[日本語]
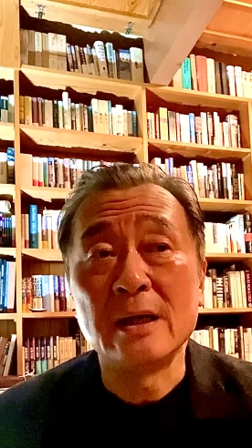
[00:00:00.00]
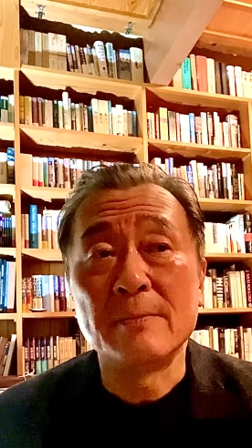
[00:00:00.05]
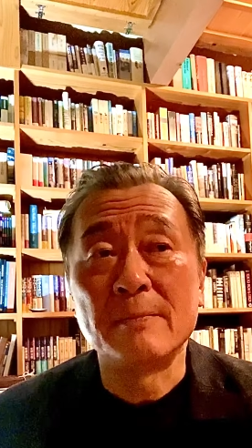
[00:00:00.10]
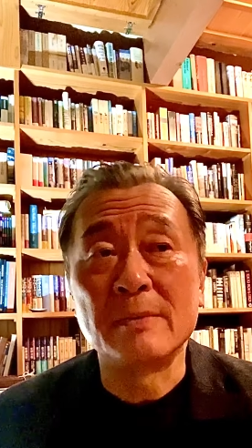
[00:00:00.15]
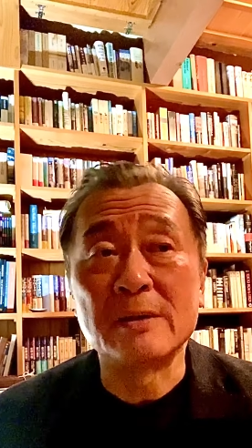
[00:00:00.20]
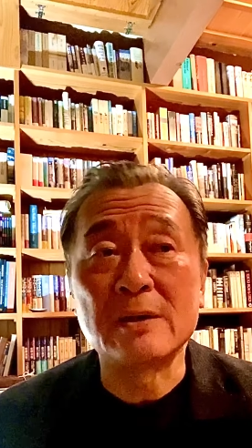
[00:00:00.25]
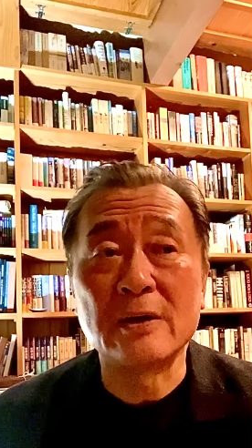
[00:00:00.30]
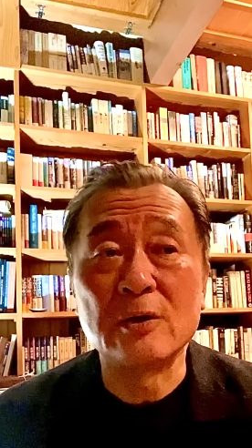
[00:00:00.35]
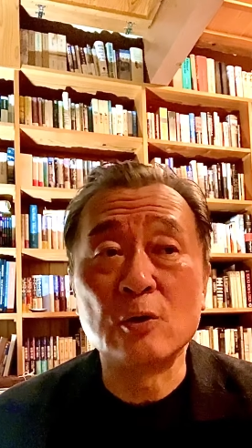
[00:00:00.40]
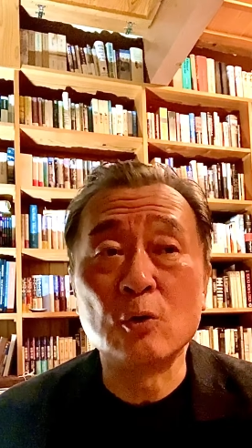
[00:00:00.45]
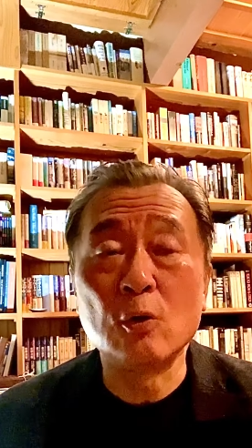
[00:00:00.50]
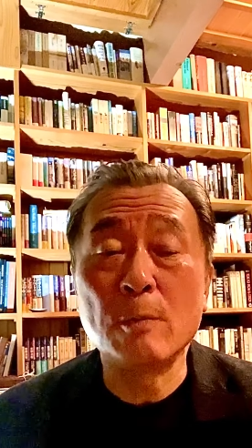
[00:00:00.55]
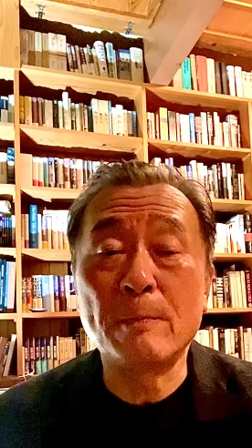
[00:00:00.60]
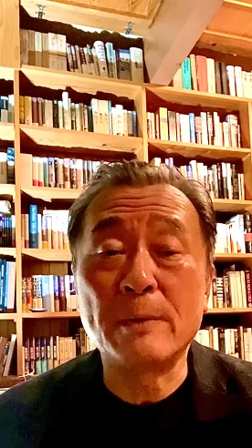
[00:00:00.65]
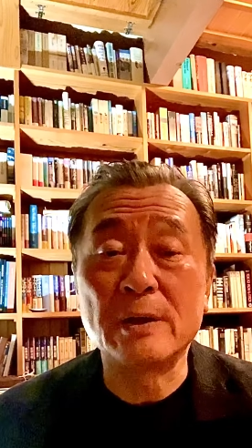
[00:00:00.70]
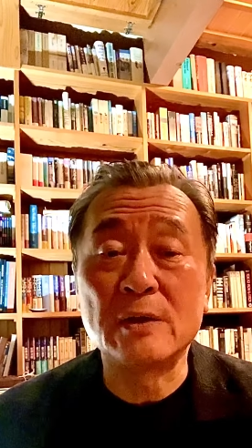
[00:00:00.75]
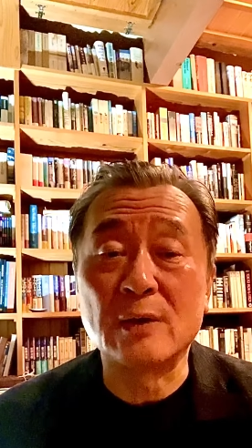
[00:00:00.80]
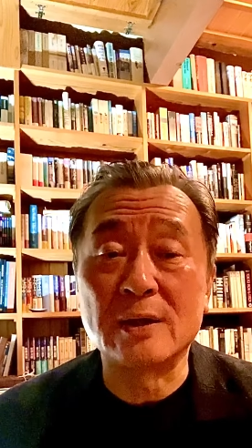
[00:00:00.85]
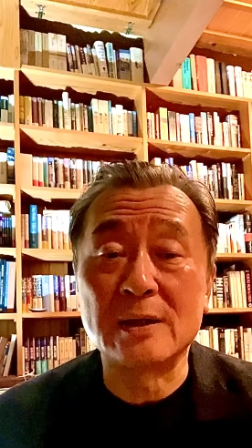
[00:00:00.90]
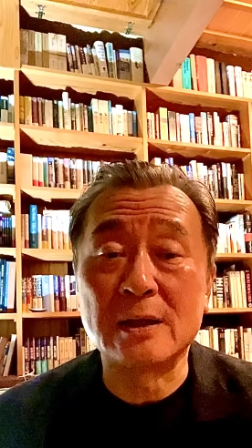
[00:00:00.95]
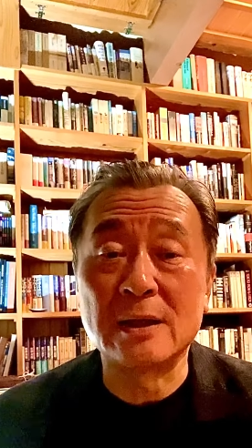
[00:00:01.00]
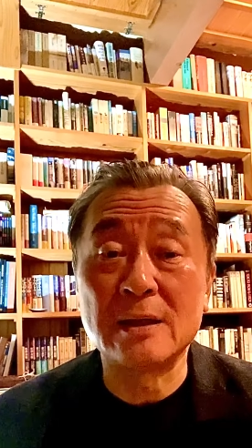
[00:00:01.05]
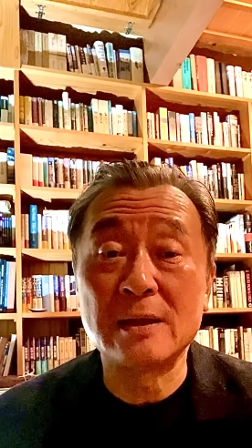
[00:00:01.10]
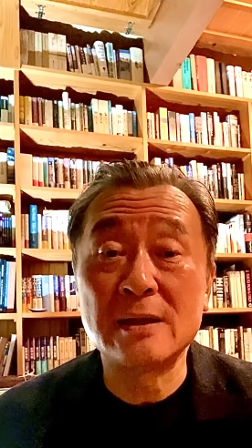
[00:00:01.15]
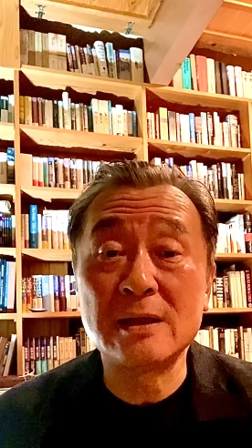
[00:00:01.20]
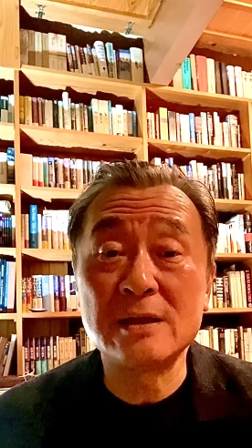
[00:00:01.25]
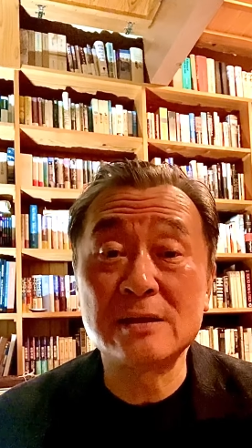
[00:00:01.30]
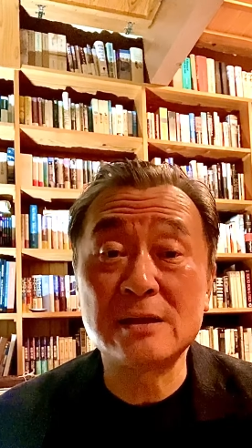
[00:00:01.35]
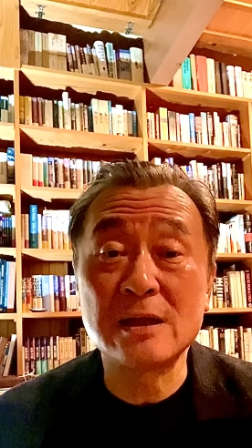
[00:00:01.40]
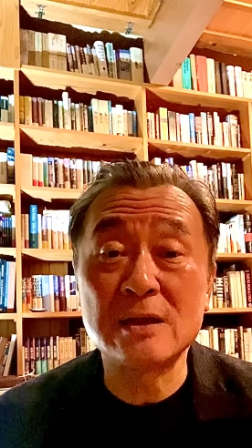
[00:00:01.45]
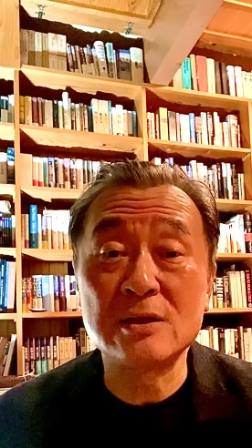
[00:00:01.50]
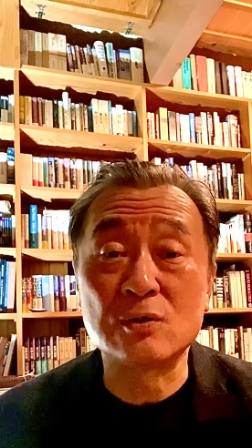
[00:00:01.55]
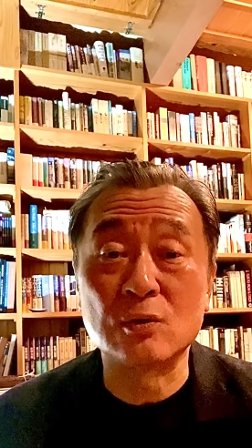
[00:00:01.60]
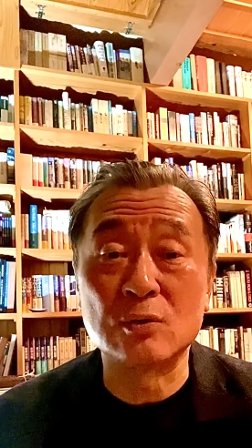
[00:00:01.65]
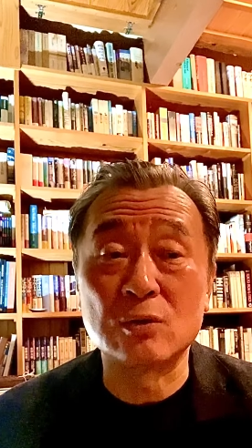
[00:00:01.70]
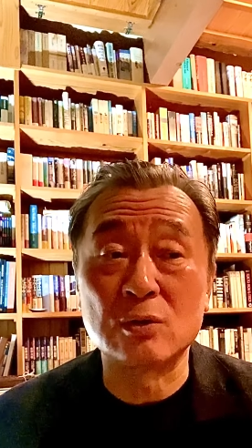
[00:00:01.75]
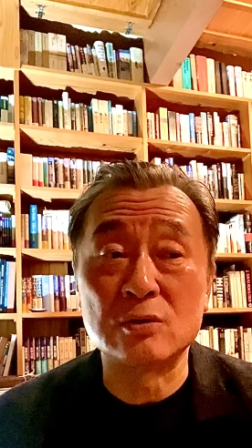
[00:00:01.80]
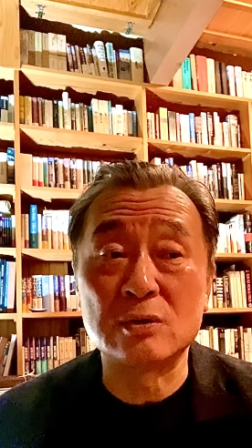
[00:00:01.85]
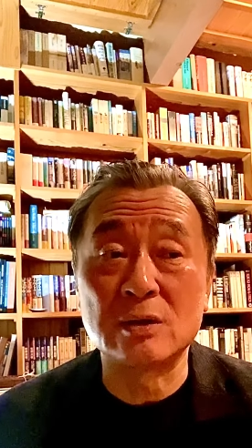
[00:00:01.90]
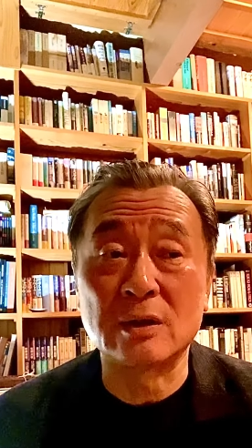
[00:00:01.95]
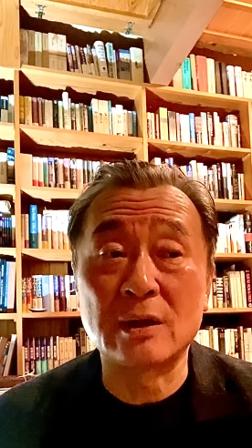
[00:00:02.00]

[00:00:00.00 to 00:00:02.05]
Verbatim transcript: またはヨーロッパでは7年戦争といって